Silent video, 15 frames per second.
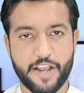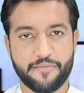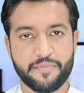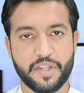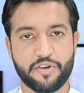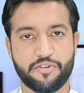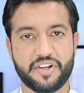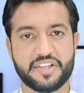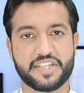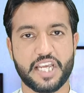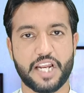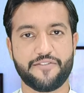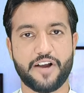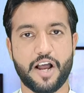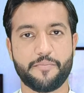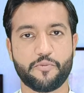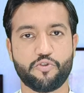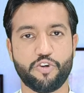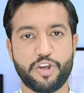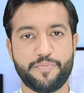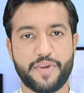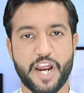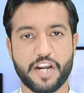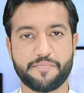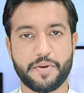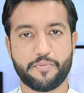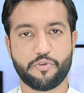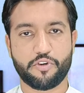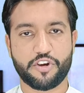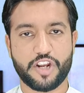है और इसके अलावा हम कोई भी
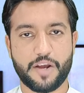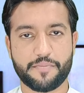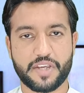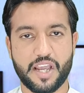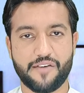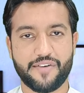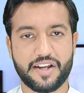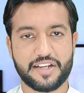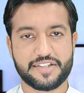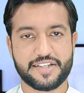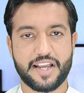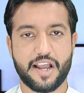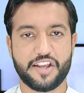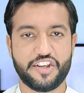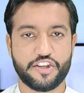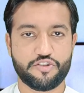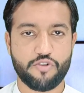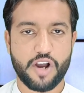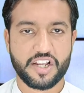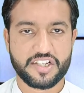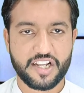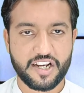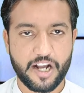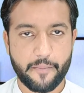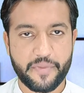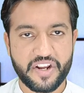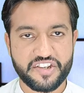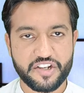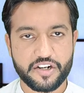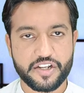एटमी प्रोग्राम के हवाले से ये जो आजकल
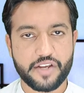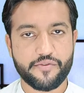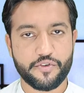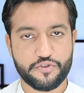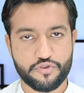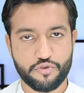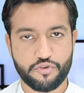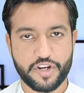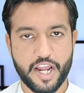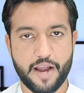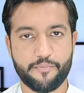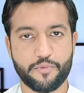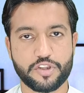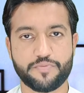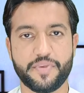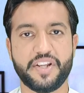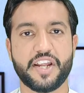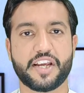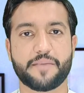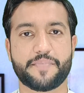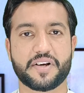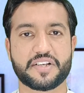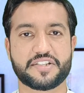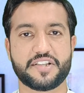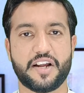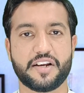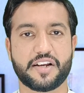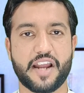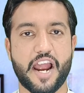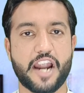ख़बरें चल रही हैं वो झूठ हैं हम मुतमिन है कि
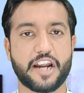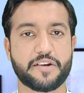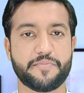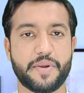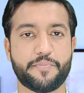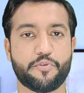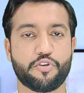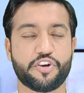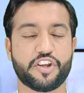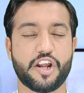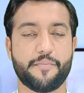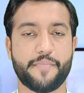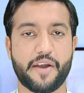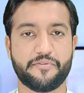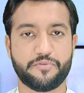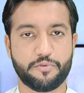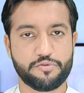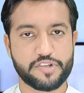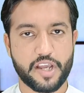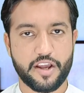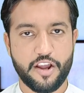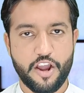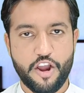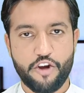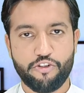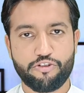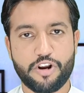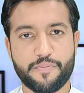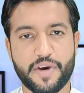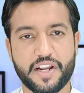पाकिस्तान का एटमी प्रोग्राम महफूज है
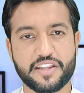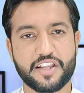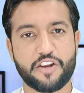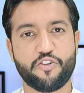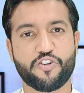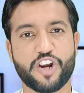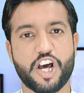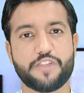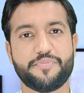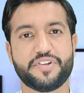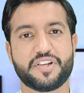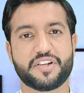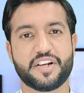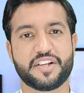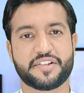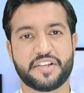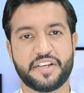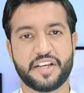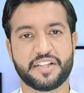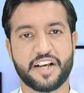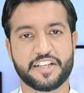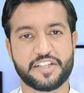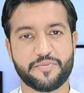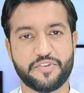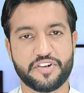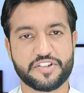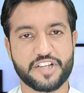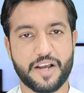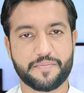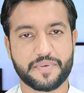और हमारे ताल्लुक भी जनरल सैद
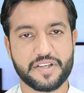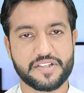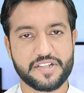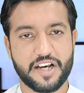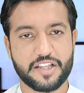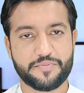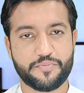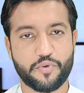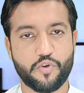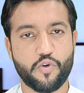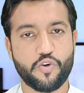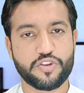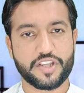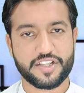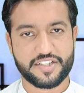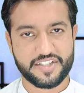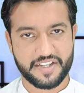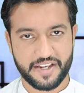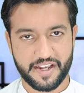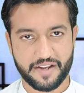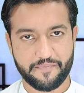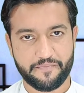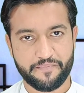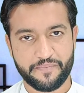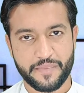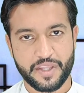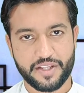आसमान साहब के साथ बहुत अच्छे हैं